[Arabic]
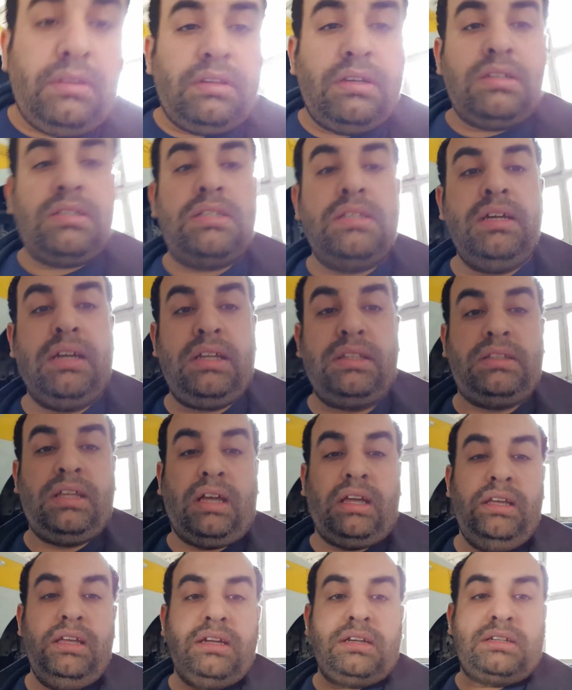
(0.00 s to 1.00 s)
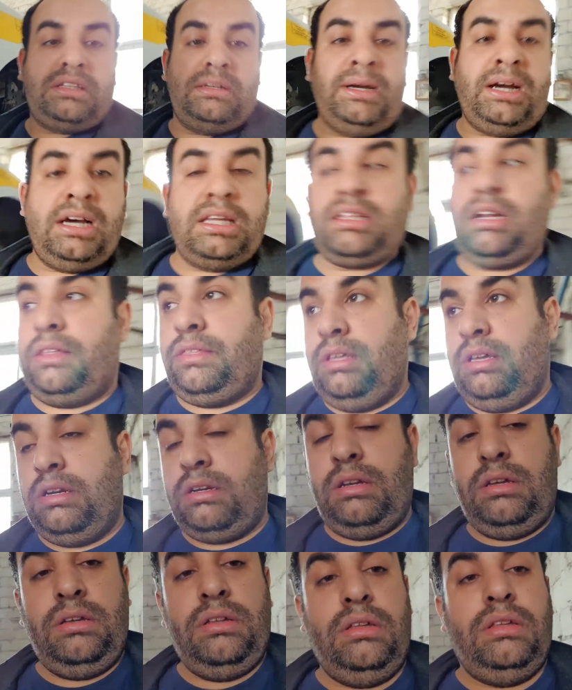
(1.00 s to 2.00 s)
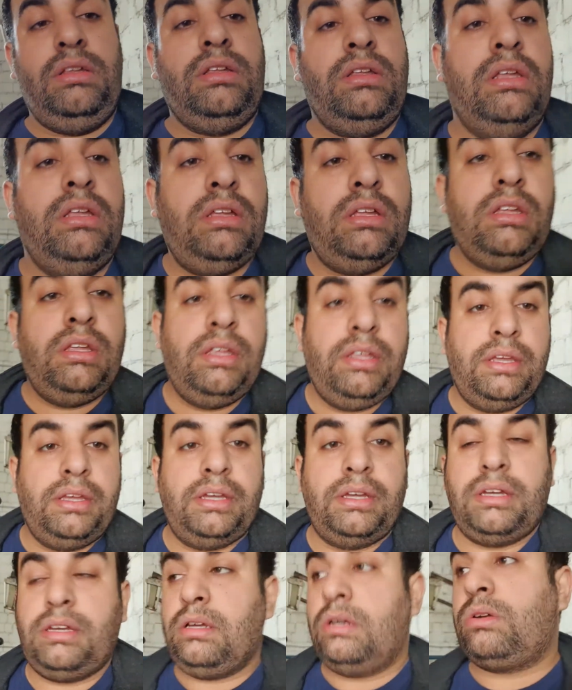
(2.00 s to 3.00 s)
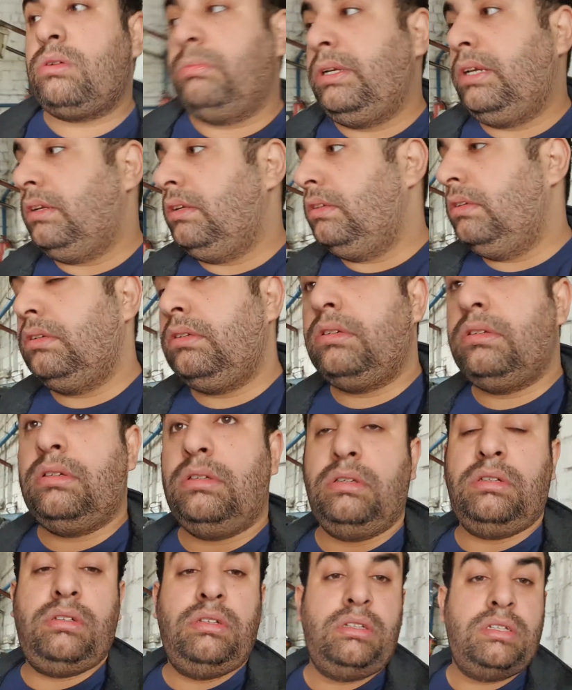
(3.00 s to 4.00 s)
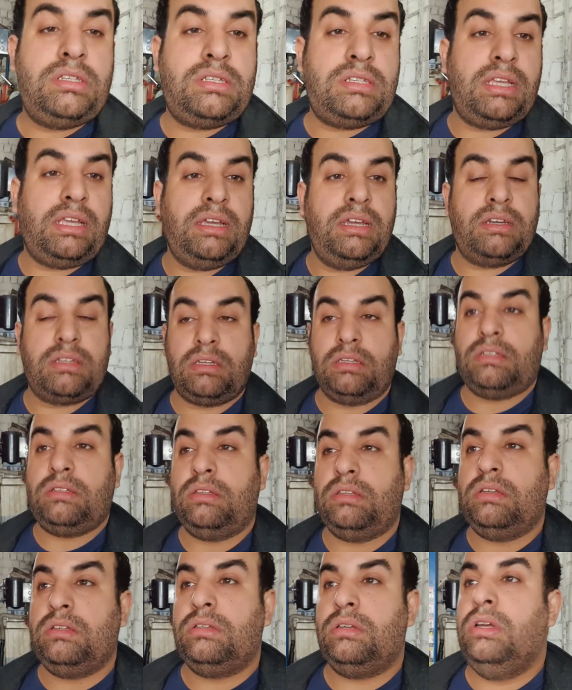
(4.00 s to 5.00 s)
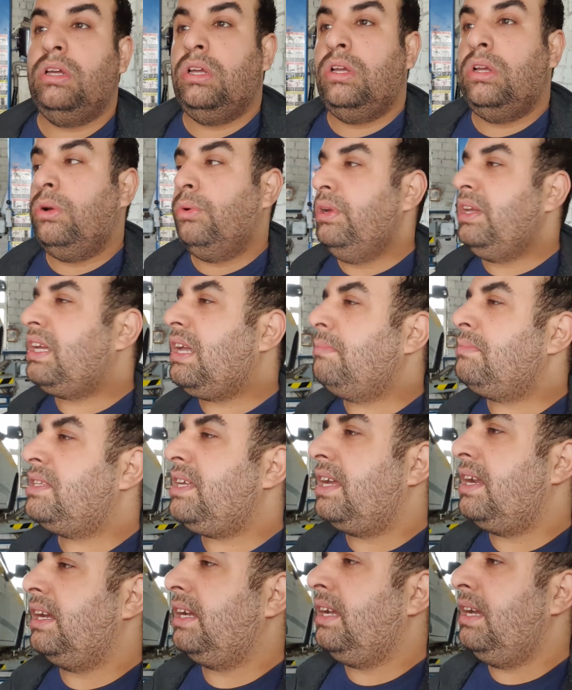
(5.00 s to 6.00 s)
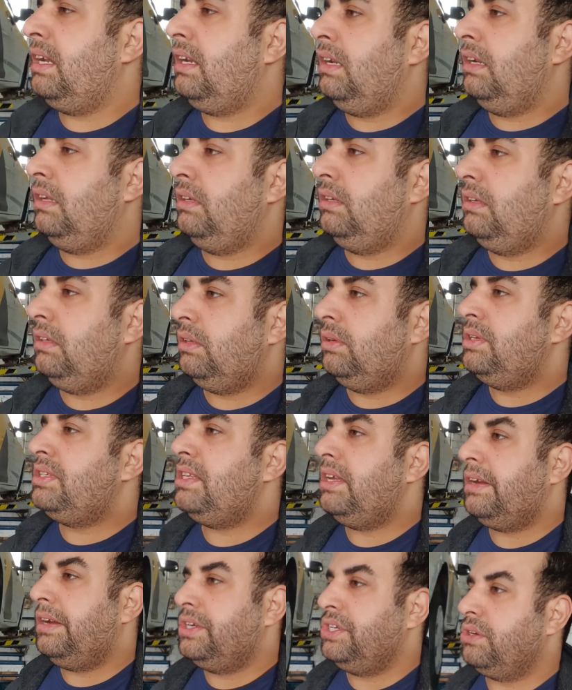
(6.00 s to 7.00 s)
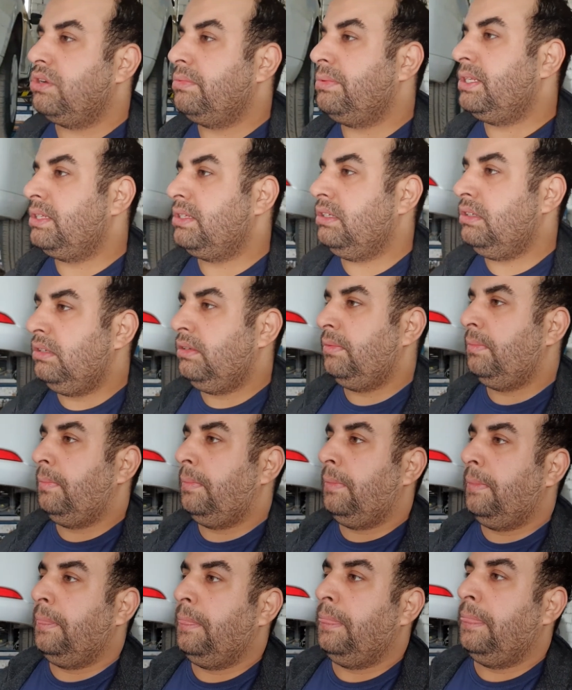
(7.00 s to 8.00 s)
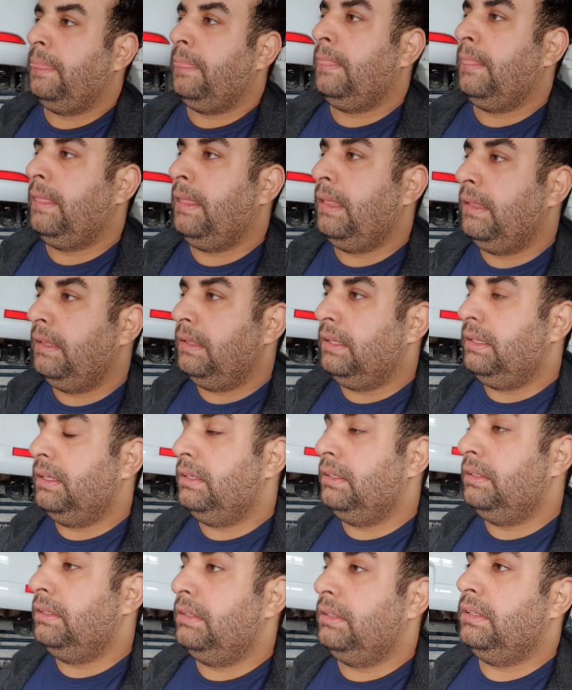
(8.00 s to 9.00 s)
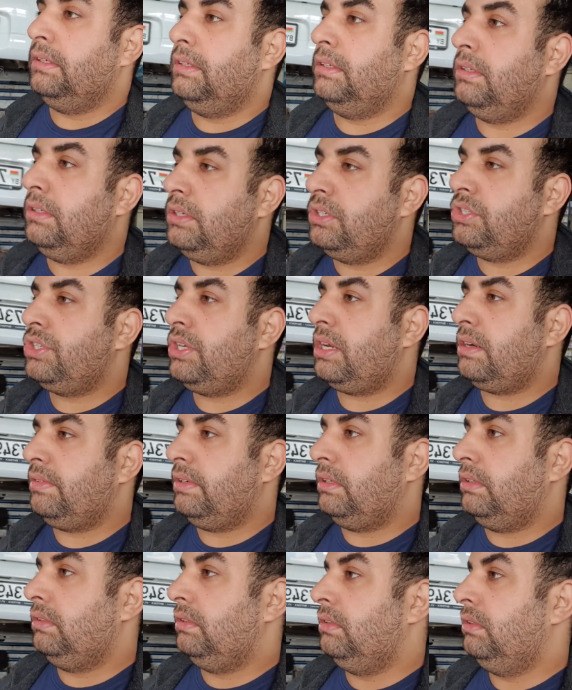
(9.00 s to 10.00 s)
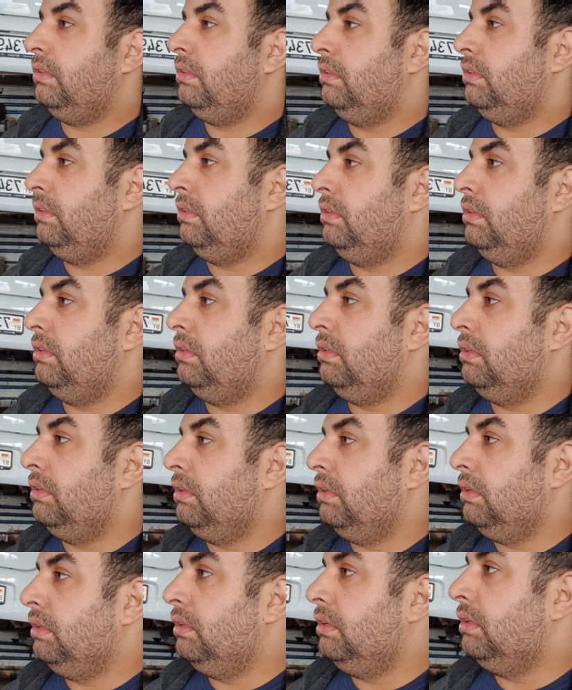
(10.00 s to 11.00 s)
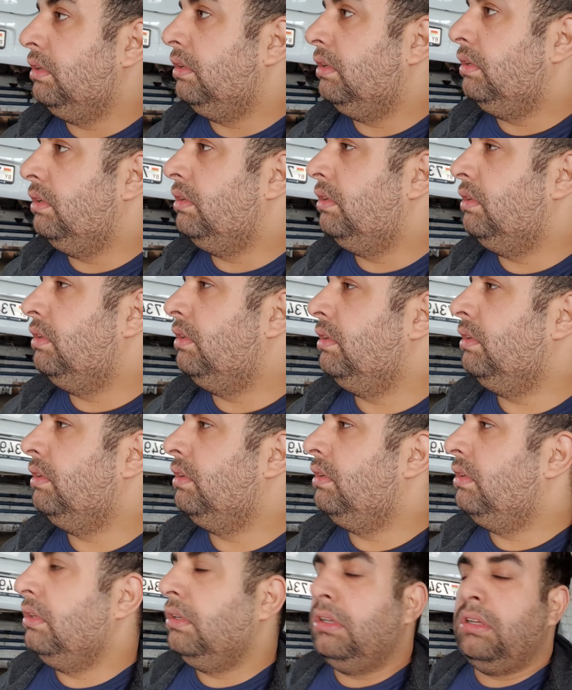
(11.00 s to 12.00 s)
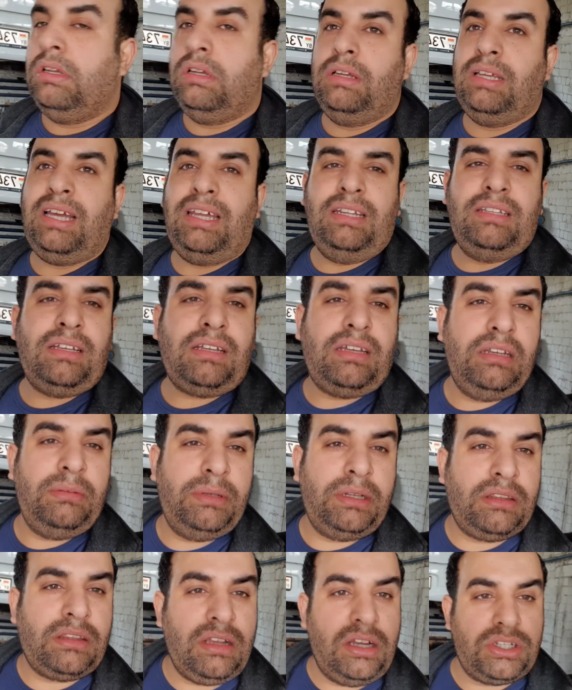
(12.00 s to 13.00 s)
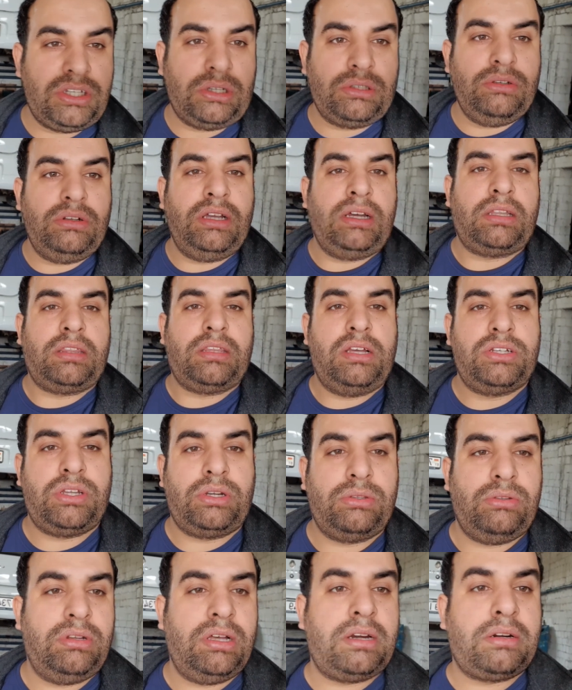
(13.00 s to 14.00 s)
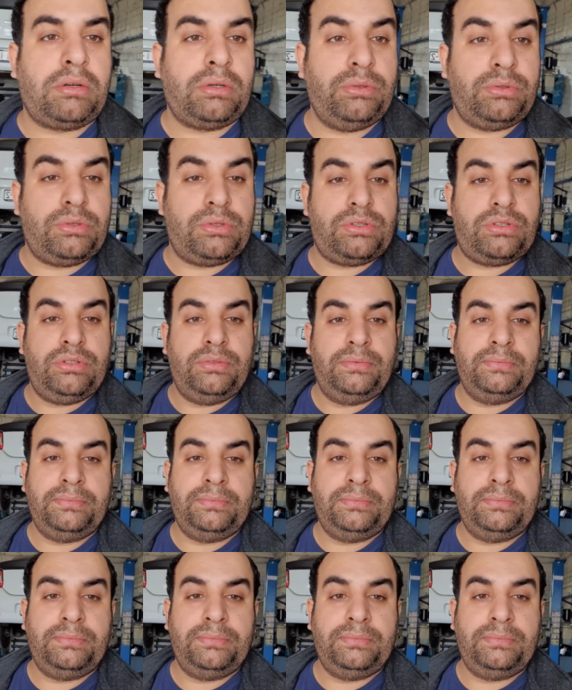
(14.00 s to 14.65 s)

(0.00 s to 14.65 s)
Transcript: سعر التغيير تبعها 30 آه، روبل الصغير وهي كم سعرها قال؟ هي سعرها 20 روبل صح؟ سعرها؟ ايه شهر ربيع شهر ربيع 25 روبل يعني تقريبا 12 دولار 12 دولار ونص